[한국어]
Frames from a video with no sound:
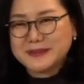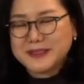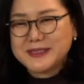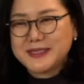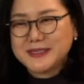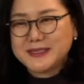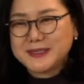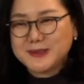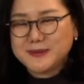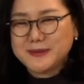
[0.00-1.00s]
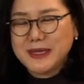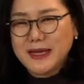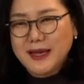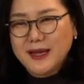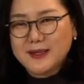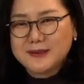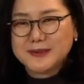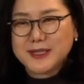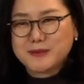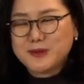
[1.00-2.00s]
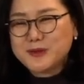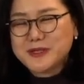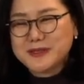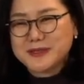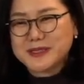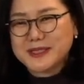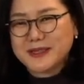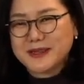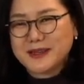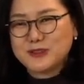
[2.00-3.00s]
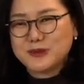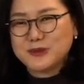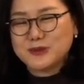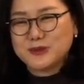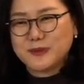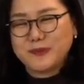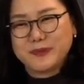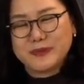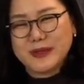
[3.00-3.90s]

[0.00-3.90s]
이 책이 지금 한국의 부동산 정책에 아주 좀